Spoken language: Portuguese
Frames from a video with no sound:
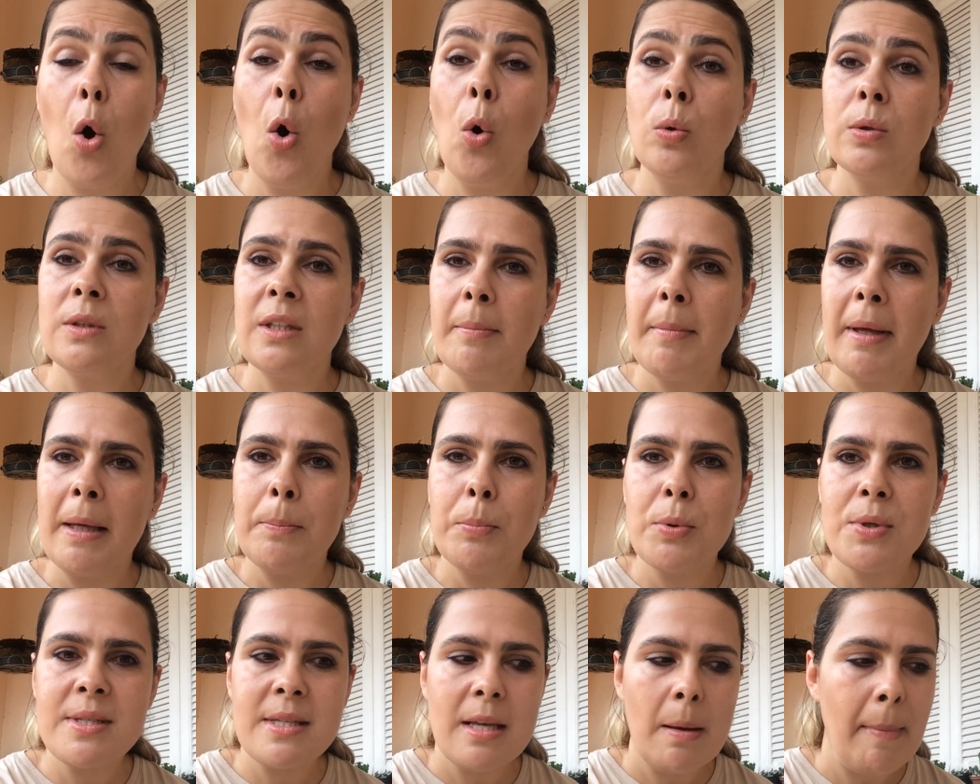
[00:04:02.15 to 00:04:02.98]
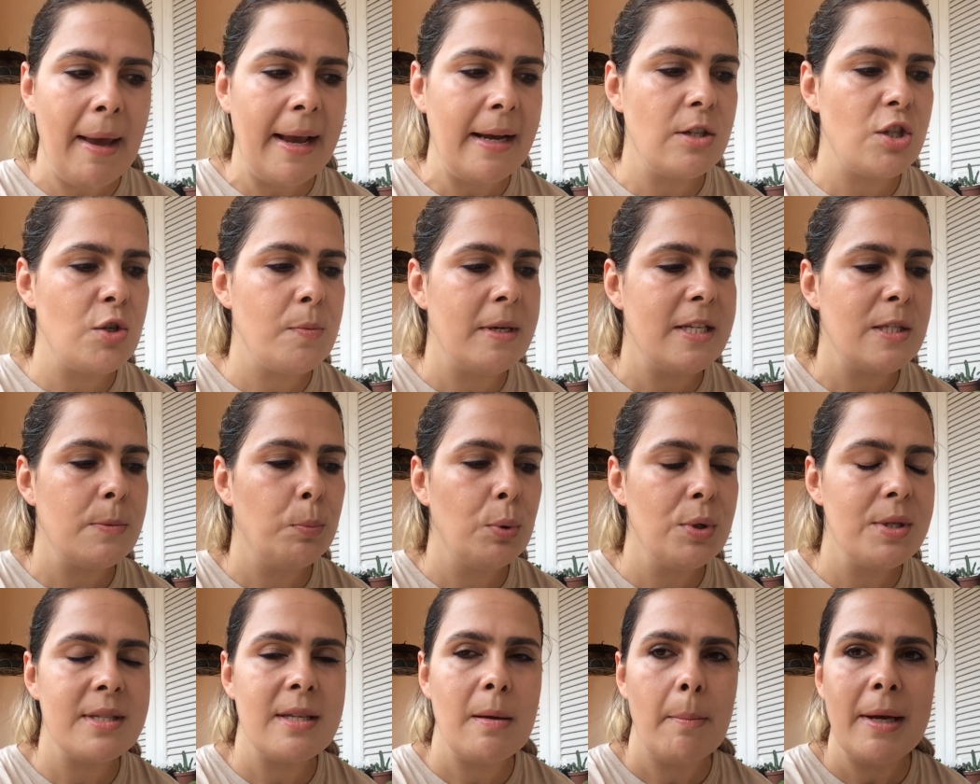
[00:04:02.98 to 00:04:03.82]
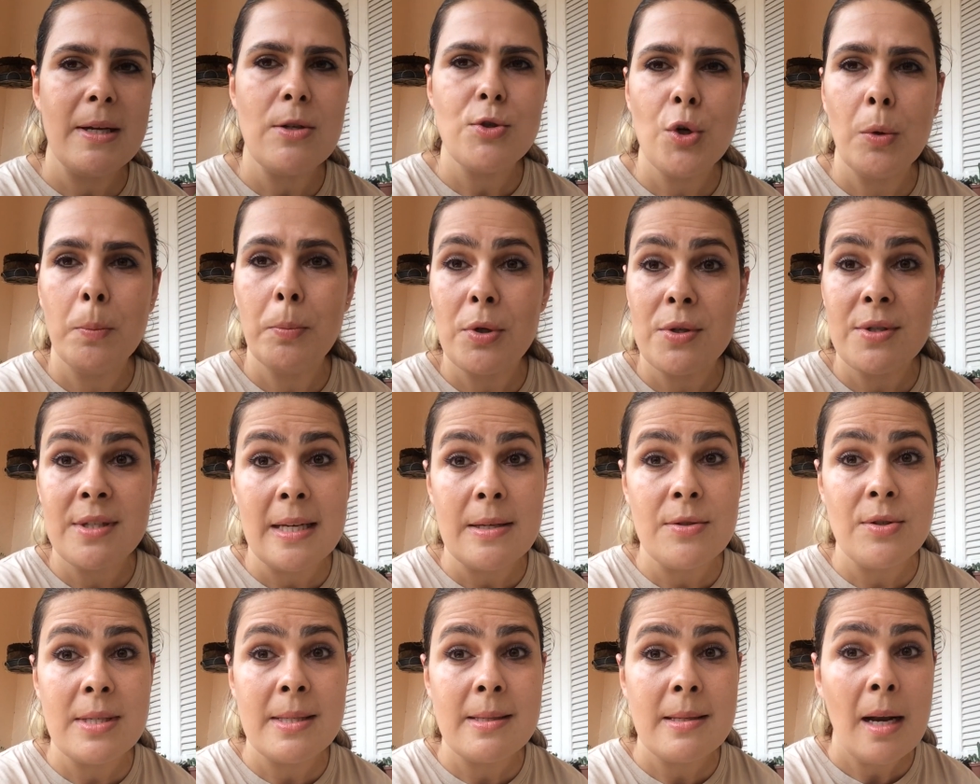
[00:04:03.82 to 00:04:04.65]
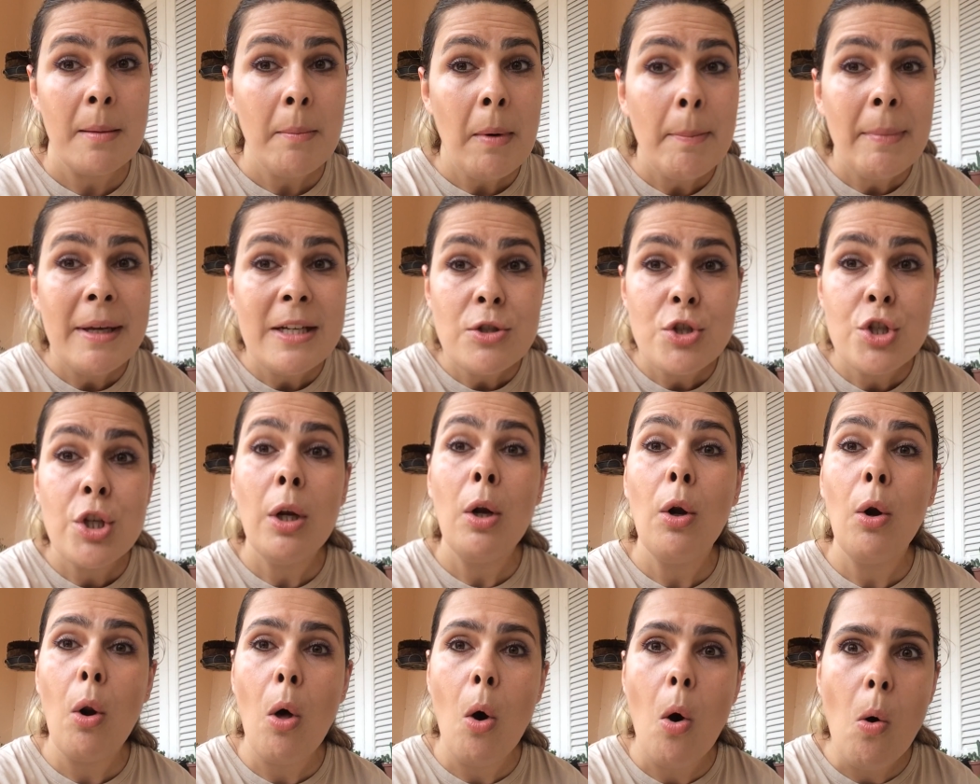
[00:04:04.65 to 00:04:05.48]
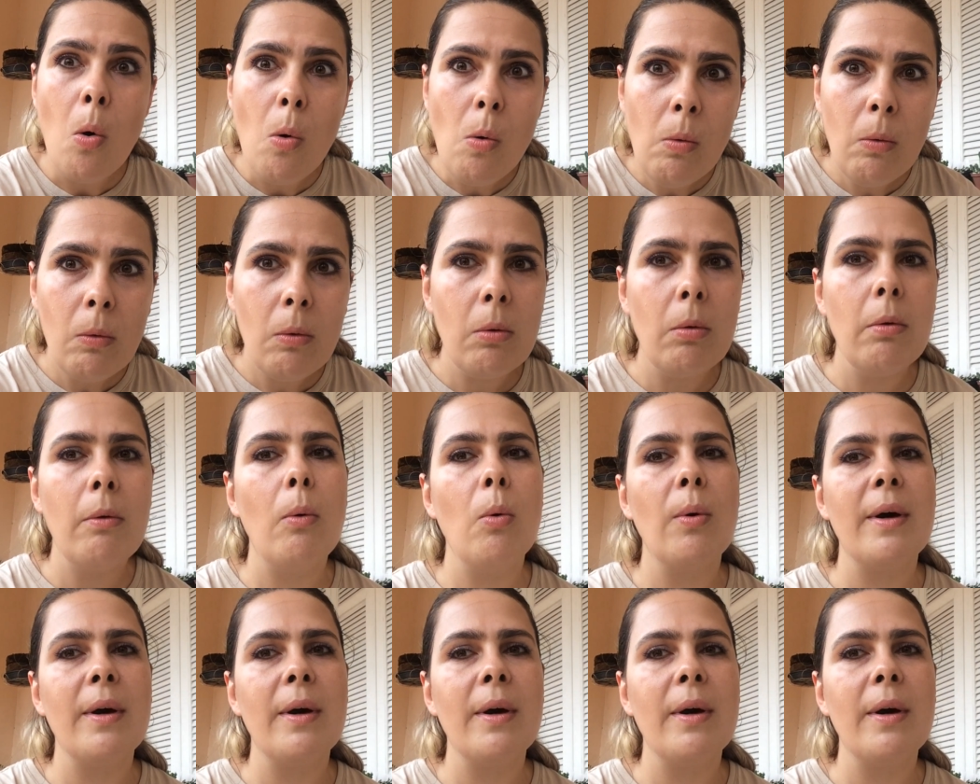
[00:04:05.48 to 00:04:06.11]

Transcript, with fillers: ou também por semente, mas por semente é um processo extremamente longo,